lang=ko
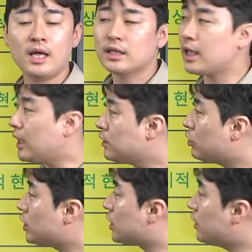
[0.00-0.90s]

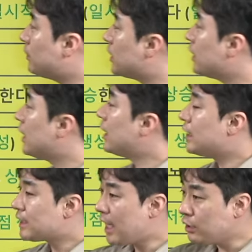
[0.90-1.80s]
따라서 지금은
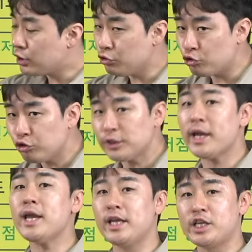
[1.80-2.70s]
상승
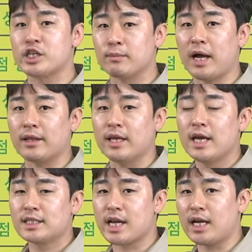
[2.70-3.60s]
추세에 있지만
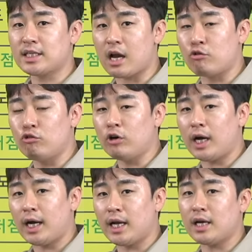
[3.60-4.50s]
제가 자꾸
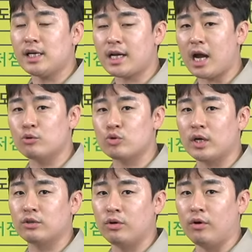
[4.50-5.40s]
하락을
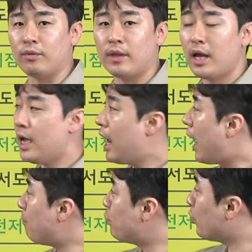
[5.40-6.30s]
강조하는 건
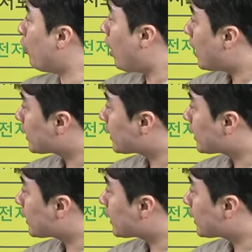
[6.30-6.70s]
앞으로